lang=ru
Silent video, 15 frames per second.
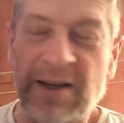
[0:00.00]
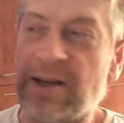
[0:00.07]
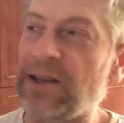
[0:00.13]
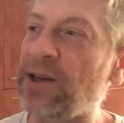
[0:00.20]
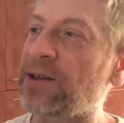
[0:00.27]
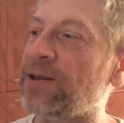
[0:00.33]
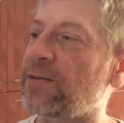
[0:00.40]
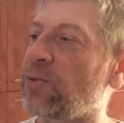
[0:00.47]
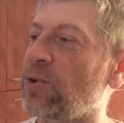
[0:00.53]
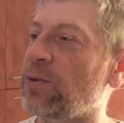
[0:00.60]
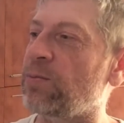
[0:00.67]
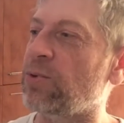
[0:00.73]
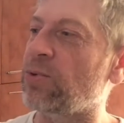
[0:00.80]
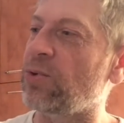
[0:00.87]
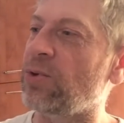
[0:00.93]
Есть свой
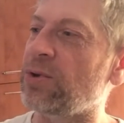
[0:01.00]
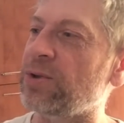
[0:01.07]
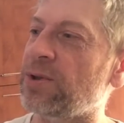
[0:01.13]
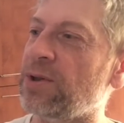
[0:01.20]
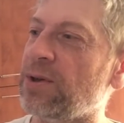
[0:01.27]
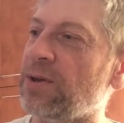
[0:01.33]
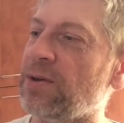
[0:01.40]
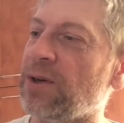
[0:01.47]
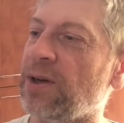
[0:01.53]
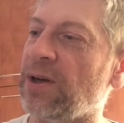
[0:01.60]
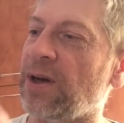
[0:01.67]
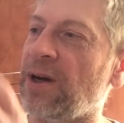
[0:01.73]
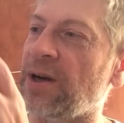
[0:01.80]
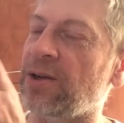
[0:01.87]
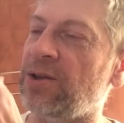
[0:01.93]
браузер,
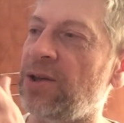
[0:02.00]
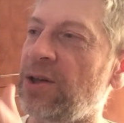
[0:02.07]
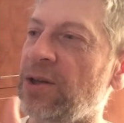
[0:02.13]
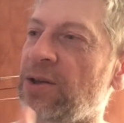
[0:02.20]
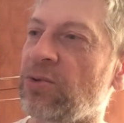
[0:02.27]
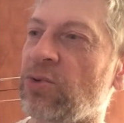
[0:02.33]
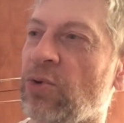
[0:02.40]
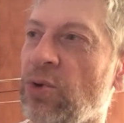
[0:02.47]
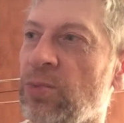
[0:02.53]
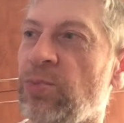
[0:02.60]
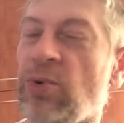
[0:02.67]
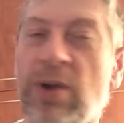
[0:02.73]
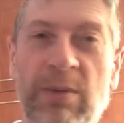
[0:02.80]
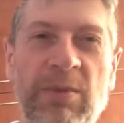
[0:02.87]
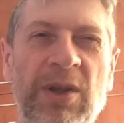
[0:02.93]
картинки. Ну, хоть
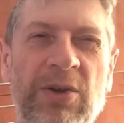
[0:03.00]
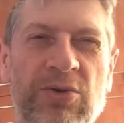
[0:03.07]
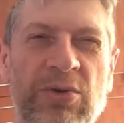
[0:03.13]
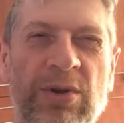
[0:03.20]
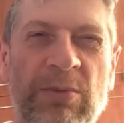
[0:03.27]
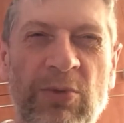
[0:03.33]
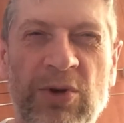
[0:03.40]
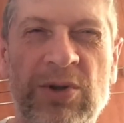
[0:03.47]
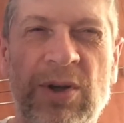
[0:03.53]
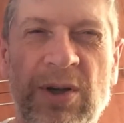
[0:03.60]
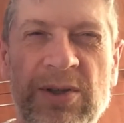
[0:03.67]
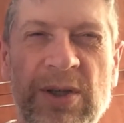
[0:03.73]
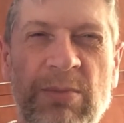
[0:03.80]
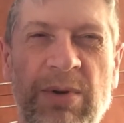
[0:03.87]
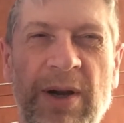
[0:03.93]
более-менее что-то можно
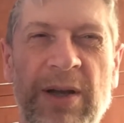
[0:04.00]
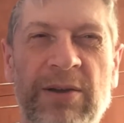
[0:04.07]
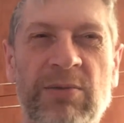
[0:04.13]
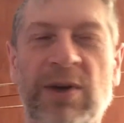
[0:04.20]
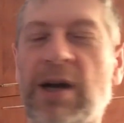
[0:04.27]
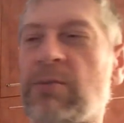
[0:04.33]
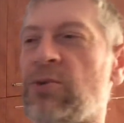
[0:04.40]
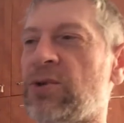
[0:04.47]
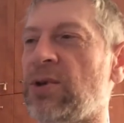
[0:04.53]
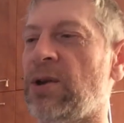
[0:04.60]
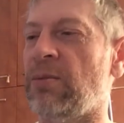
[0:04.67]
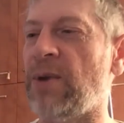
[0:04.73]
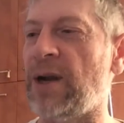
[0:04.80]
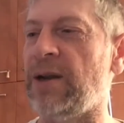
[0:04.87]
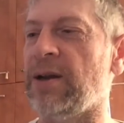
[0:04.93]
разобрать. Как можно на
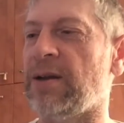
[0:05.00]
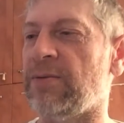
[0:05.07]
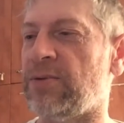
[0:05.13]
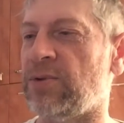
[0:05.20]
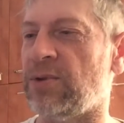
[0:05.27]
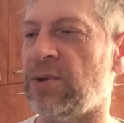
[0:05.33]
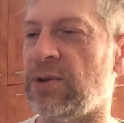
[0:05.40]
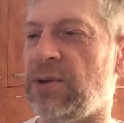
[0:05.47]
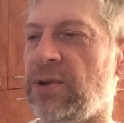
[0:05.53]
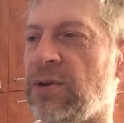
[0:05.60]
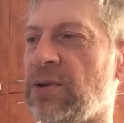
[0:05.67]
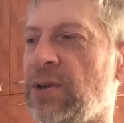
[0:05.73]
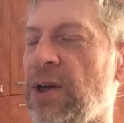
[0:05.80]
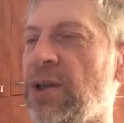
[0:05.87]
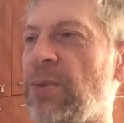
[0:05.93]
маленькое все это
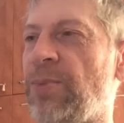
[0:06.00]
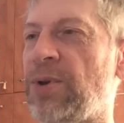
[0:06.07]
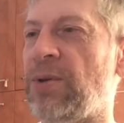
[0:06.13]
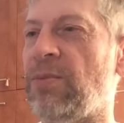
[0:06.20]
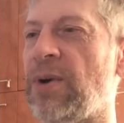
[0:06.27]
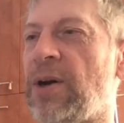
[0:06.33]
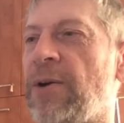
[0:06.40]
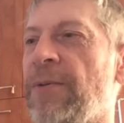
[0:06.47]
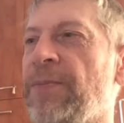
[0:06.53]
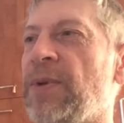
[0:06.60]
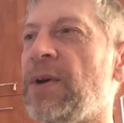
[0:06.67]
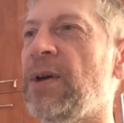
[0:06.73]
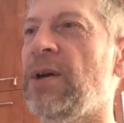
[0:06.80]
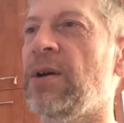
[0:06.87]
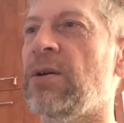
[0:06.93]
делать, я не понимаю.
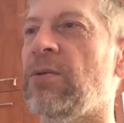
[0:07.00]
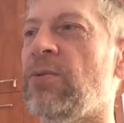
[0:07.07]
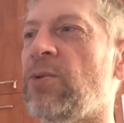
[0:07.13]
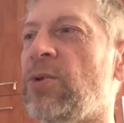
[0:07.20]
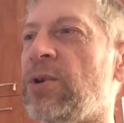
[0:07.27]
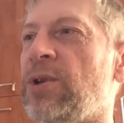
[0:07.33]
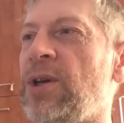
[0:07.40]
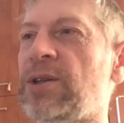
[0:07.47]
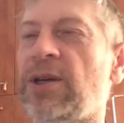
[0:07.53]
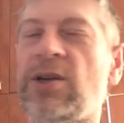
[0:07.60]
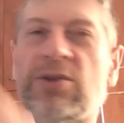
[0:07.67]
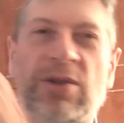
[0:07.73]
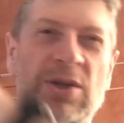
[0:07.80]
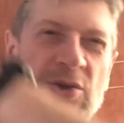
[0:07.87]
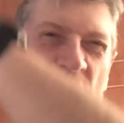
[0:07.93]
Вот. Есть,
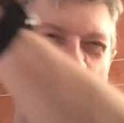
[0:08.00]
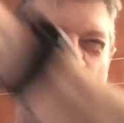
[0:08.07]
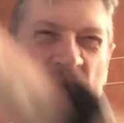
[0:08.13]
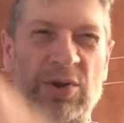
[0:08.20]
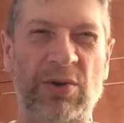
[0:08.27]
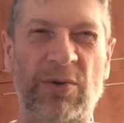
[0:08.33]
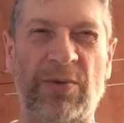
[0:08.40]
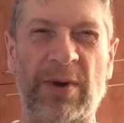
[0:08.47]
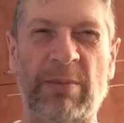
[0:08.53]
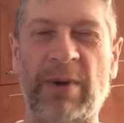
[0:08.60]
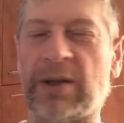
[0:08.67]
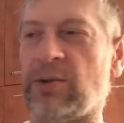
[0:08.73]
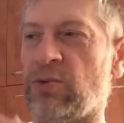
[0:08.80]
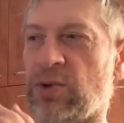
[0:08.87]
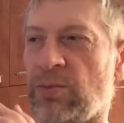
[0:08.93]
конечно, еще большего
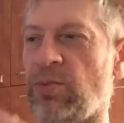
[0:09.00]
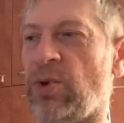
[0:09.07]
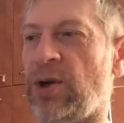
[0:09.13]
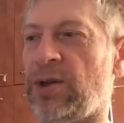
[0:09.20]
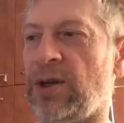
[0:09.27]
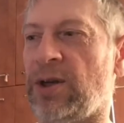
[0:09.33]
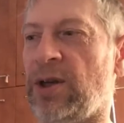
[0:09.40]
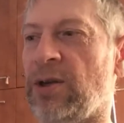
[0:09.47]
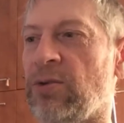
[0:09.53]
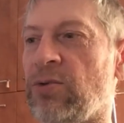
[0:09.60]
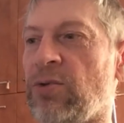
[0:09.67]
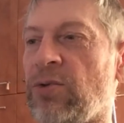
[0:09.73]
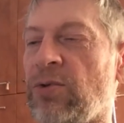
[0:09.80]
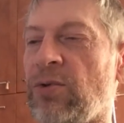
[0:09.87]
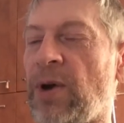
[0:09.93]
формата, уже более такие,
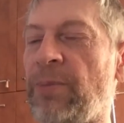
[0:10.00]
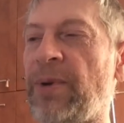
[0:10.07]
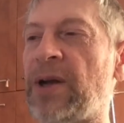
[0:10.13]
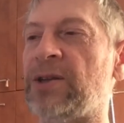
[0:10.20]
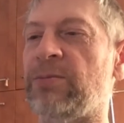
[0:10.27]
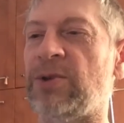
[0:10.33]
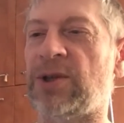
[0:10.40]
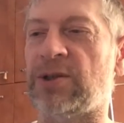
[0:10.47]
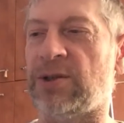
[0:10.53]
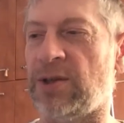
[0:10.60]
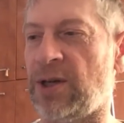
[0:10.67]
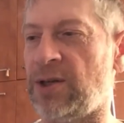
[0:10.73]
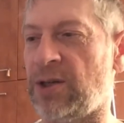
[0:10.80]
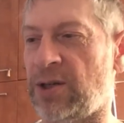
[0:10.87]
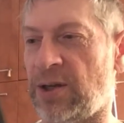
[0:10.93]
но опять же, мы сейчас,
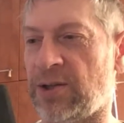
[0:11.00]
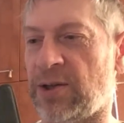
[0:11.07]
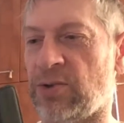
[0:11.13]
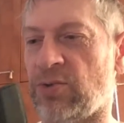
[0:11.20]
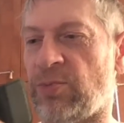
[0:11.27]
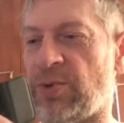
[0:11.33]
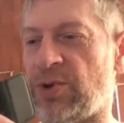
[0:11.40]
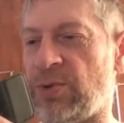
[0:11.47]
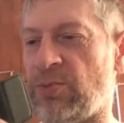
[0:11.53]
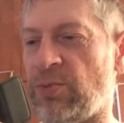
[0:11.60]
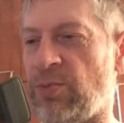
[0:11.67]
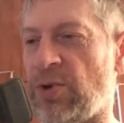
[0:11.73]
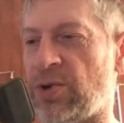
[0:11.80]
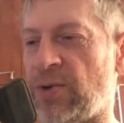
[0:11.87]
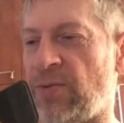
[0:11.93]
я сейчас расскажу, почему
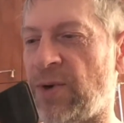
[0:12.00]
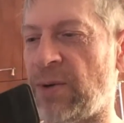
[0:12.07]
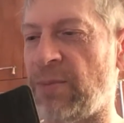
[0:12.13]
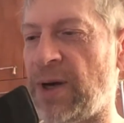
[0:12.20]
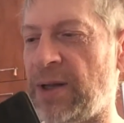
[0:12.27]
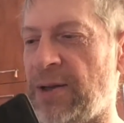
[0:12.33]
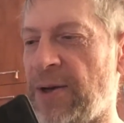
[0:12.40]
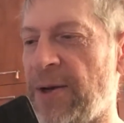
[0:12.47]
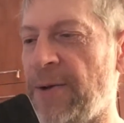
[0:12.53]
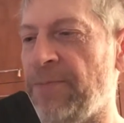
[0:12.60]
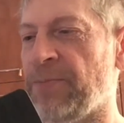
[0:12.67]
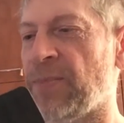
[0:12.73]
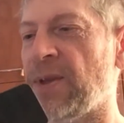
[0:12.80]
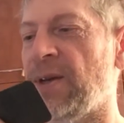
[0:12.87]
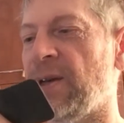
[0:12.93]
больший формат,
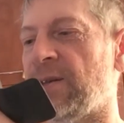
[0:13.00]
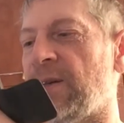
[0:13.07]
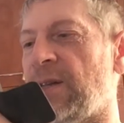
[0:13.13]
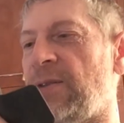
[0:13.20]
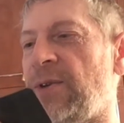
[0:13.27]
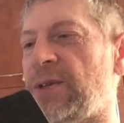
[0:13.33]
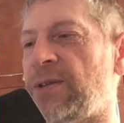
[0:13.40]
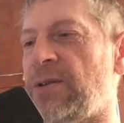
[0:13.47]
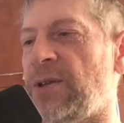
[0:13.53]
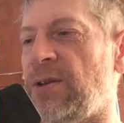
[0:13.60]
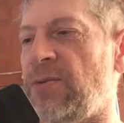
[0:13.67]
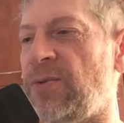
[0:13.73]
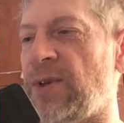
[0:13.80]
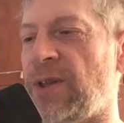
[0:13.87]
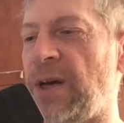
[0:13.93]
соответственно,
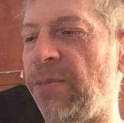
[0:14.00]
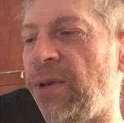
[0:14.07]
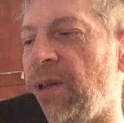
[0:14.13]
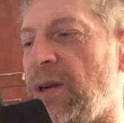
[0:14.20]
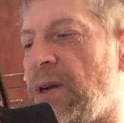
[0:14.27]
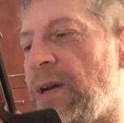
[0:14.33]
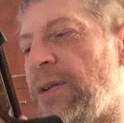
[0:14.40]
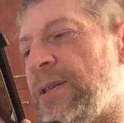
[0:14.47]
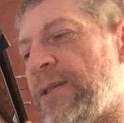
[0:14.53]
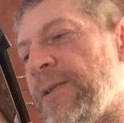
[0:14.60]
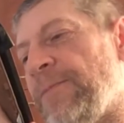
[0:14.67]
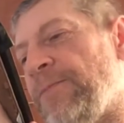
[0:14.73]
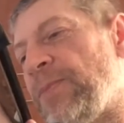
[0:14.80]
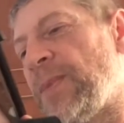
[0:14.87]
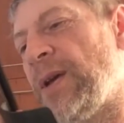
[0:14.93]
не всегда мне нравится.